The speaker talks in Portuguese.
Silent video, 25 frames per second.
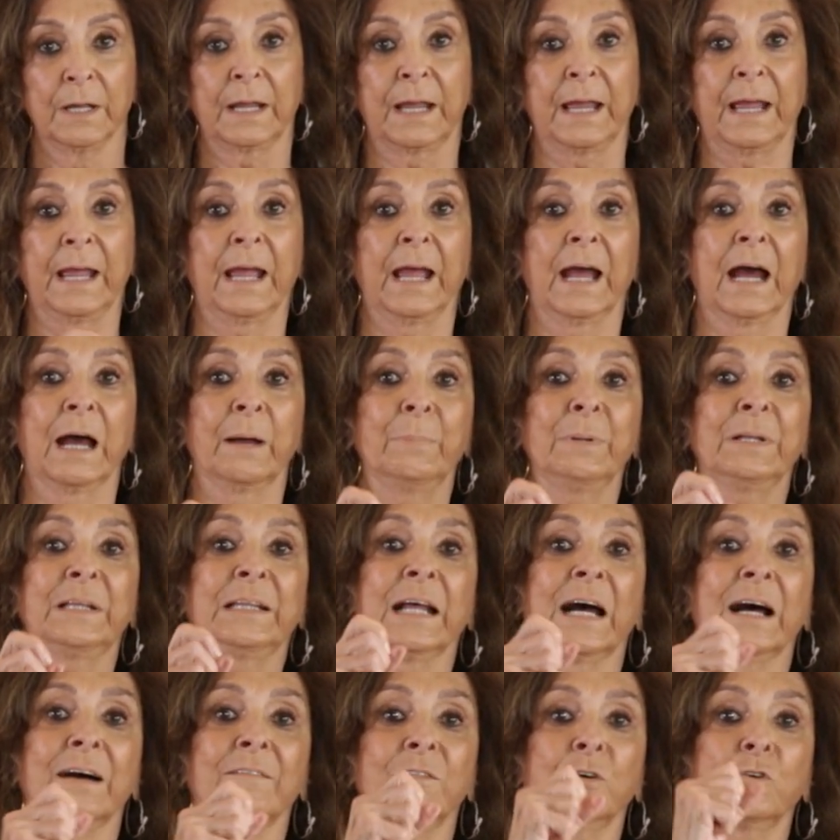que
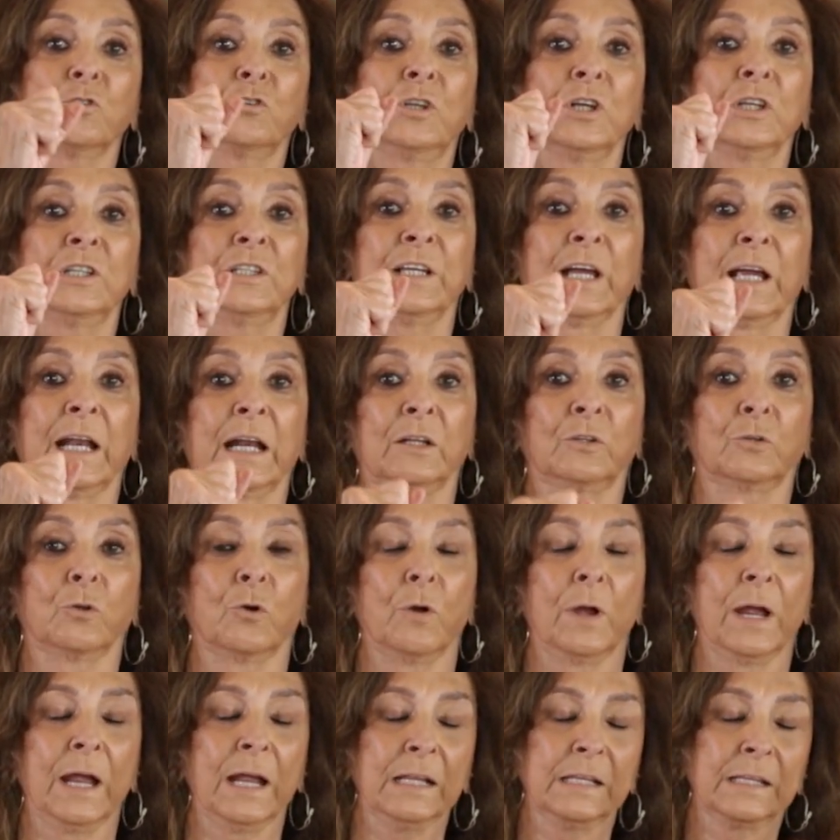habitava os
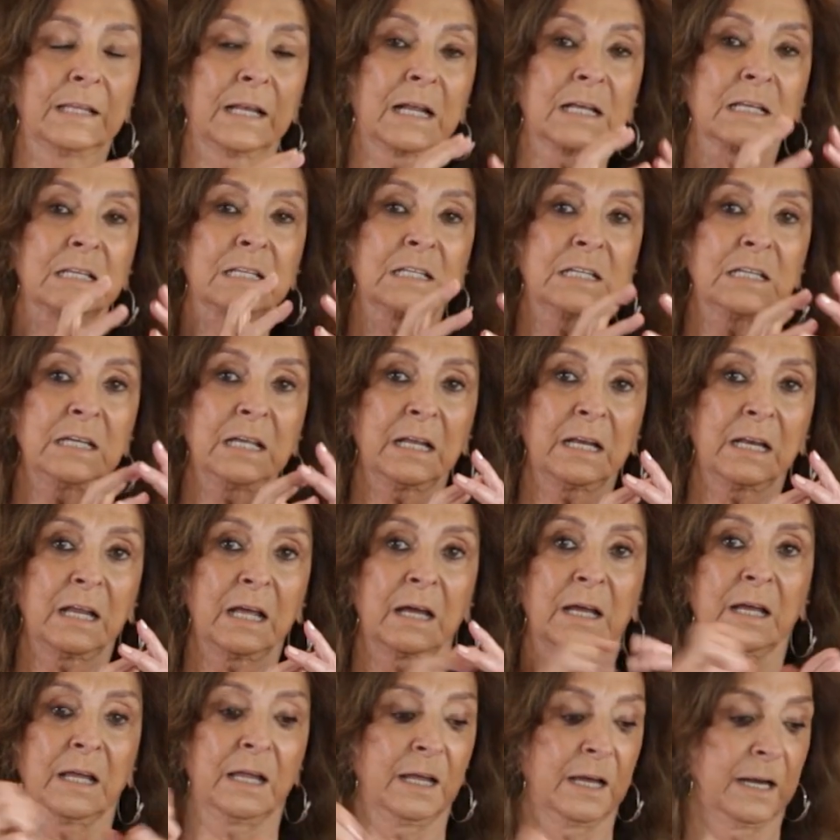desertos entre a
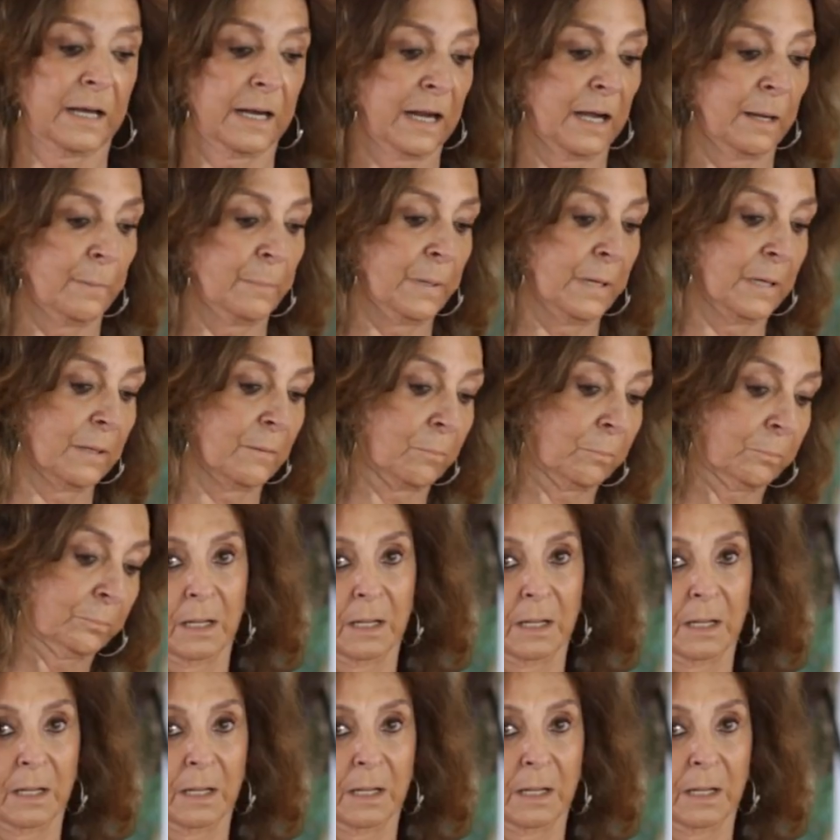Síria e a Arábia.